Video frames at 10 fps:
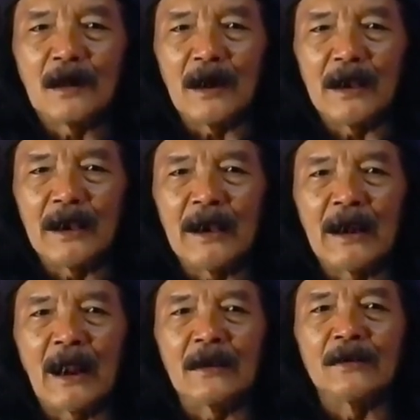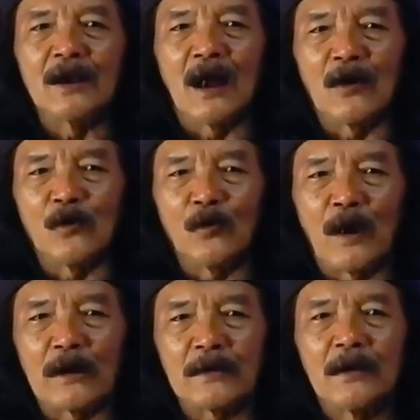keinginan yang
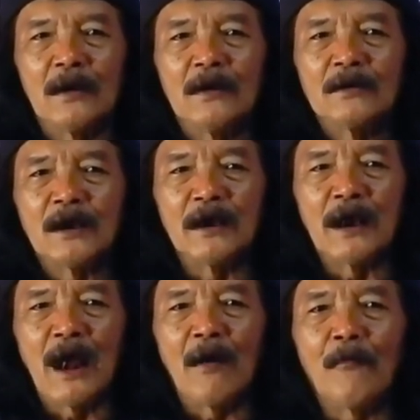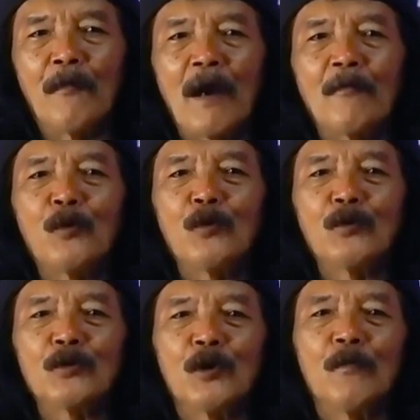kuat sehingga mampu
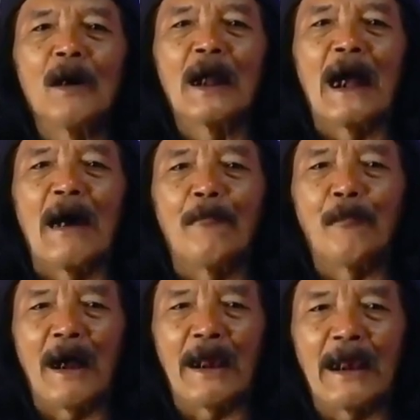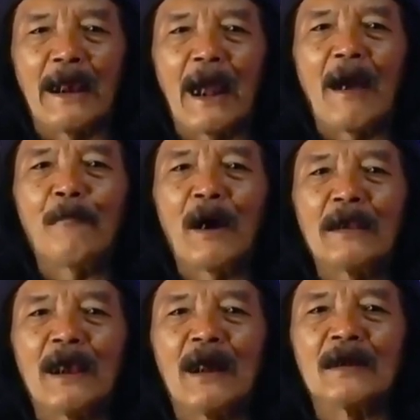untuk menggapai apa
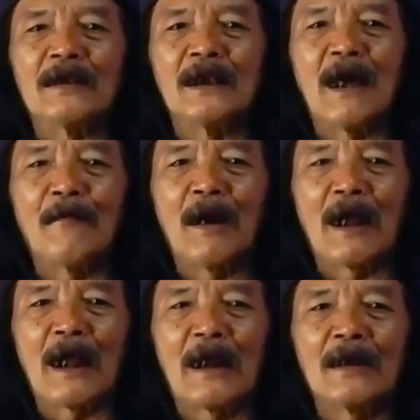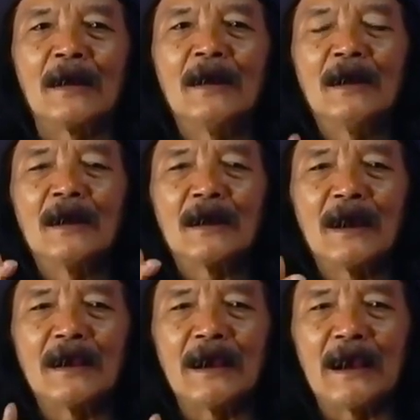yang dinamakan
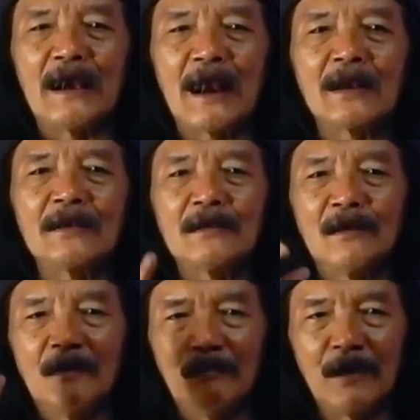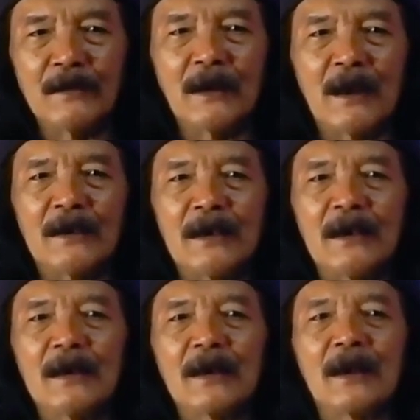keinginan
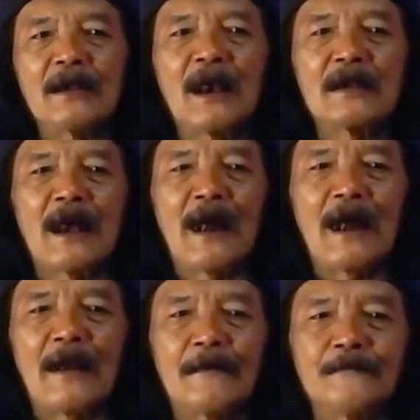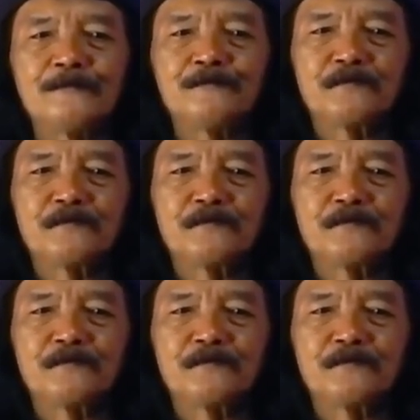menjadi kenyataan.